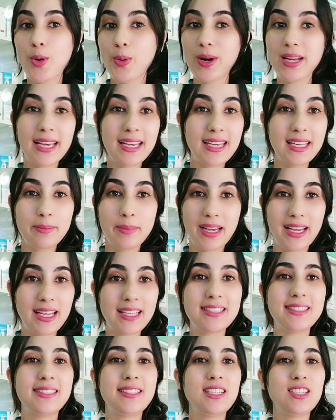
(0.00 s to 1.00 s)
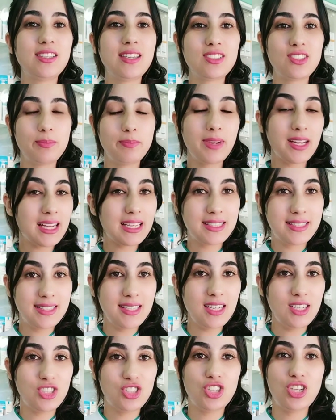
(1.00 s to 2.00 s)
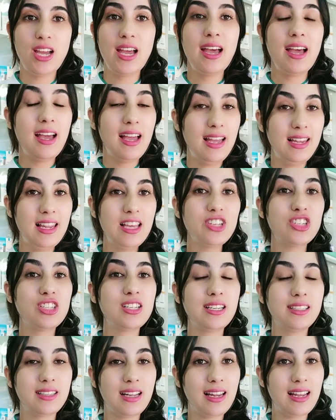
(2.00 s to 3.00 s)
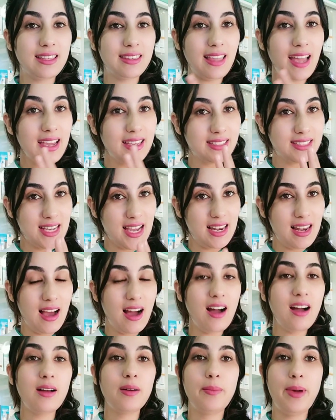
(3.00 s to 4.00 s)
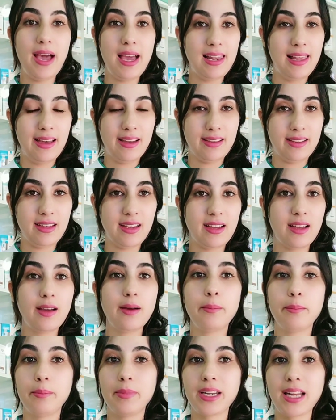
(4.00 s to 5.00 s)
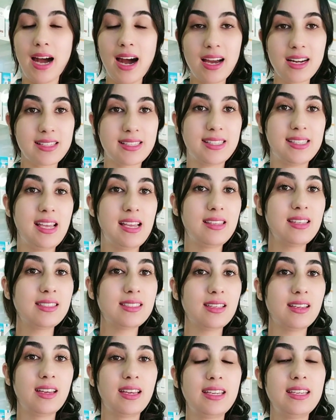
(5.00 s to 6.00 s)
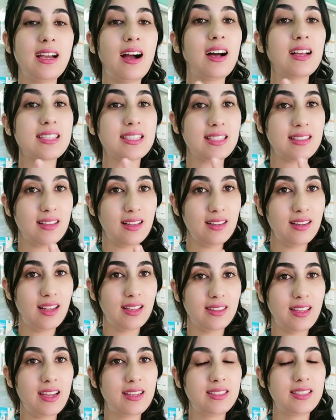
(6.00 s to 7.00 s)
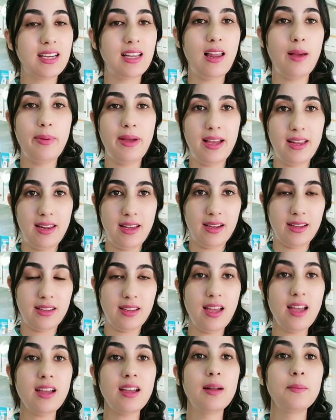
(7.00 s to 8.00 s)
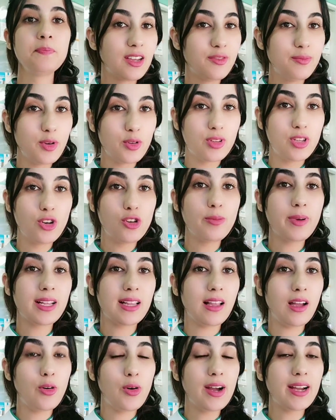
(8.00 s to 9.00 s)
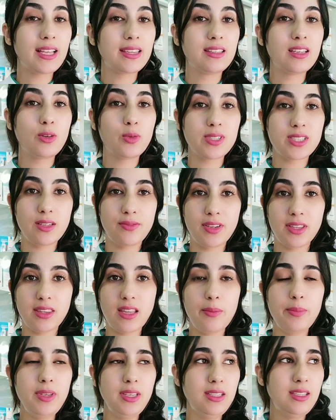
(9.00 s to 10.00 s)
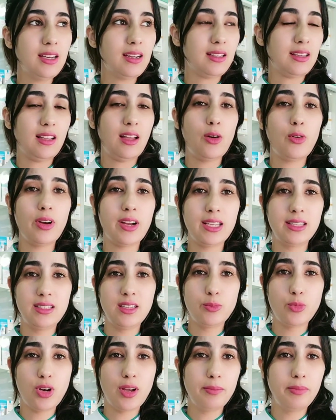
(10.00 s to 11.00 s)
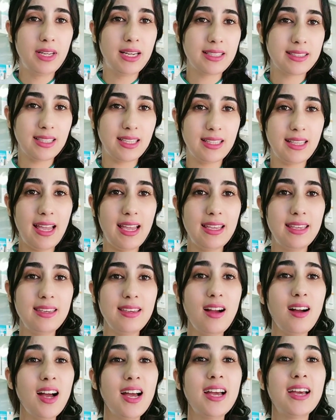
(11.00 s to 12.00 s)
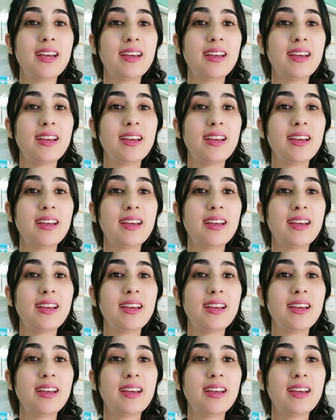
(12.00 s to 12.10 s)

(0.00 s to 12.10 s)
ولكن ما كتزيدش ما كتزيدش علاش لان لا طاي ديالها بحال هكاك من نهار تزادت هي اصلا لاطاي ديالها بحال هكاك كيف ما قلت لكم كتلقاوها كدير وصفات طبيعيه كتلقاوها كدير مكملات غذائيه